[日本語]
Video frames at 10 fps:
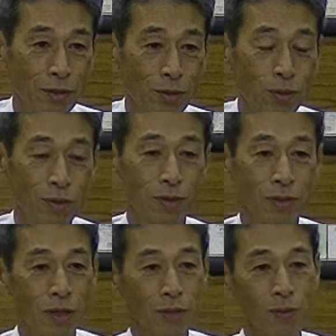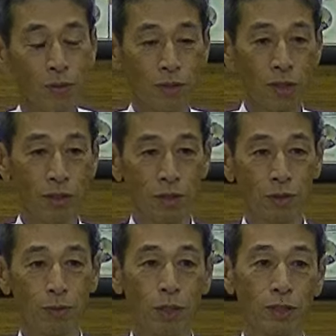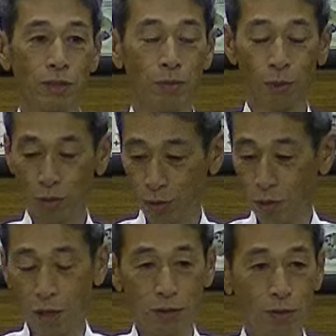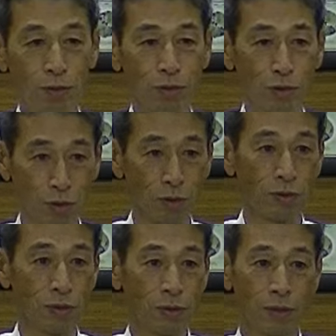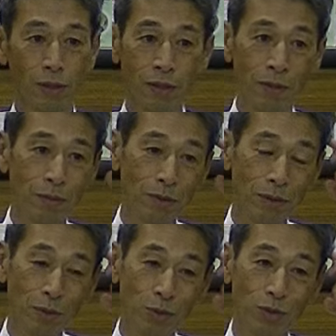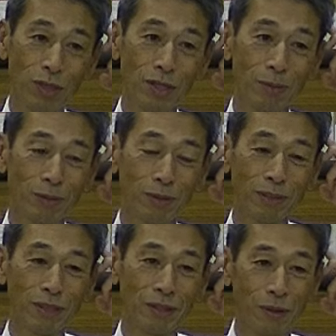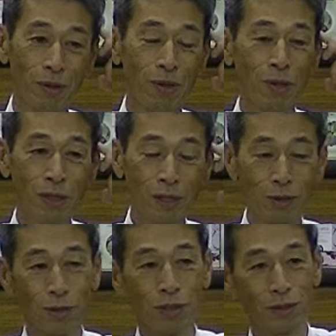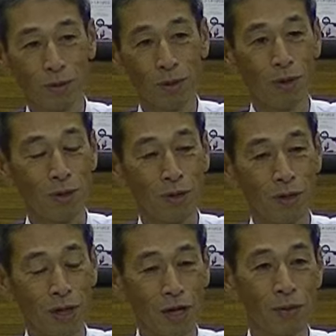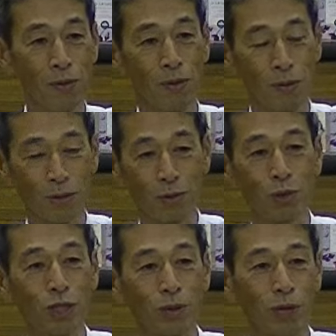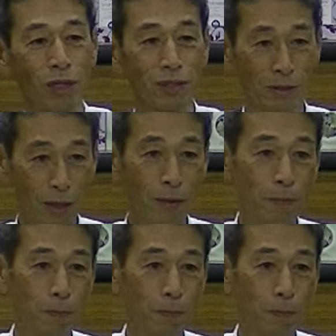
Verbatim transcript: い、でそのあので菊芋はですね、ものすごく繁殖力強いんですよ。皆さんご存じないかもしれませんけど、その辺のあの土手とかですね、